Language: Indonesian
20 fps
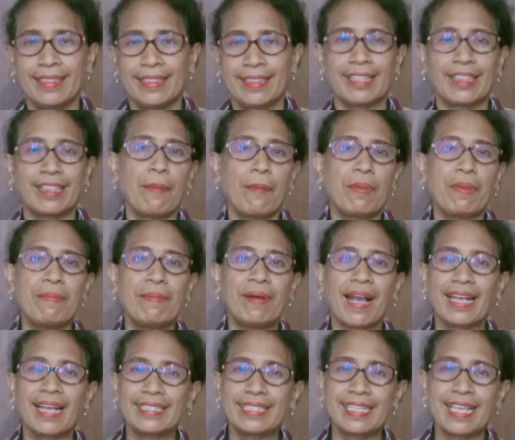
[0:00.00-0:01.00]
tetapi
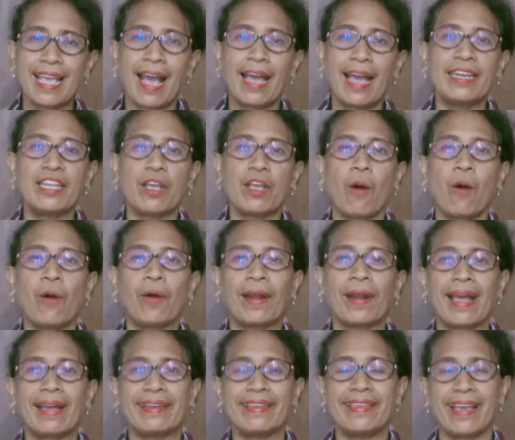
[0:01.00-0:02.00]
mengasihani
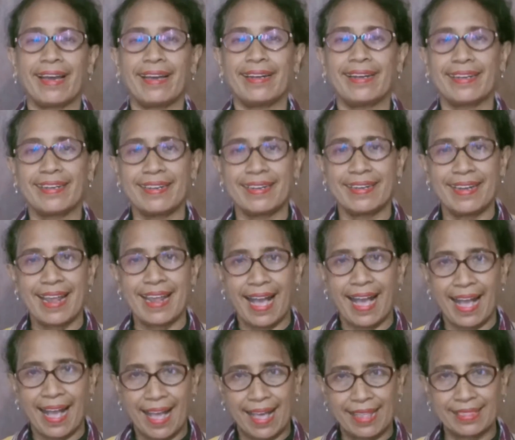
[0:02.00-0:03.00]
orang yang rendah
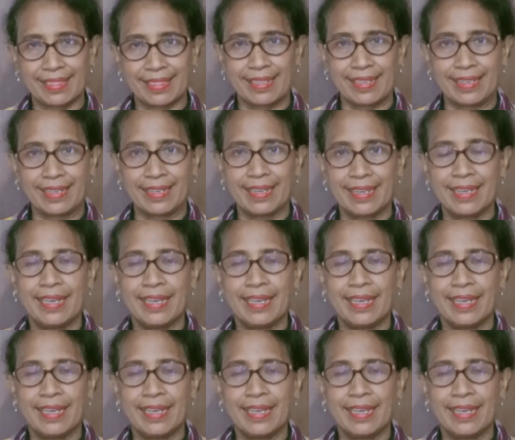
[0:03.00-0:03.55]
hati.